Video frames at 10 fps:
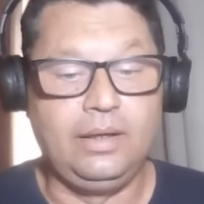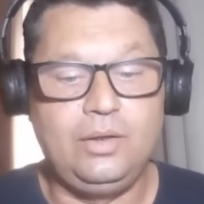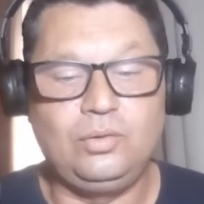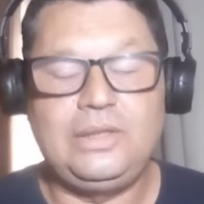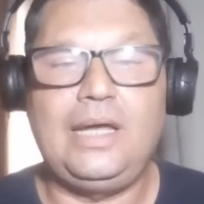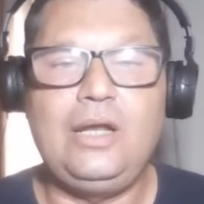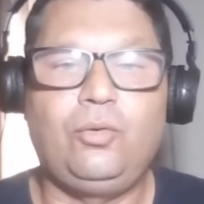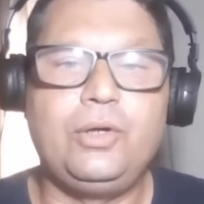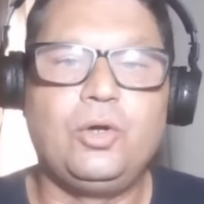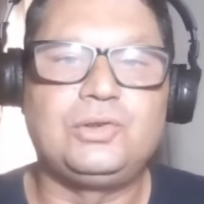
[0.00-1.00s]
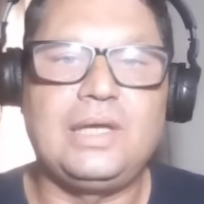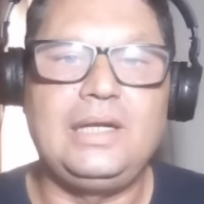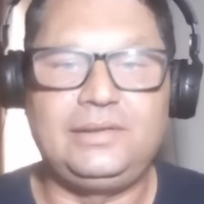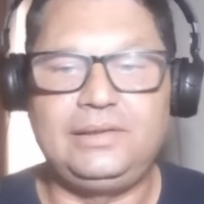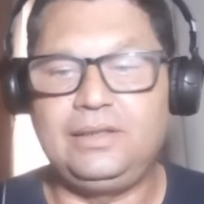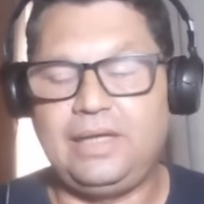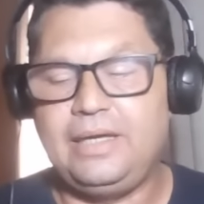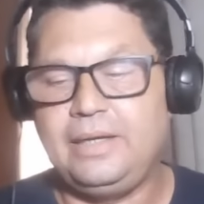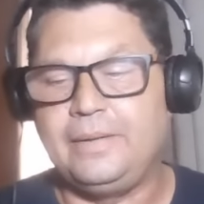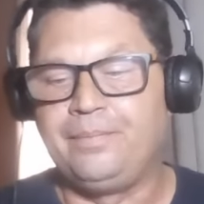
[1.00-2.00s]
E um detalhe curioso que ele cita
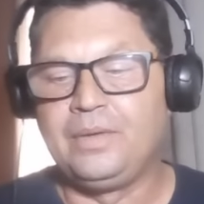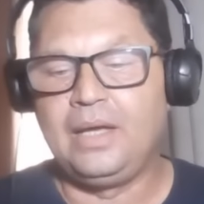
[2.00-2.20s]
aí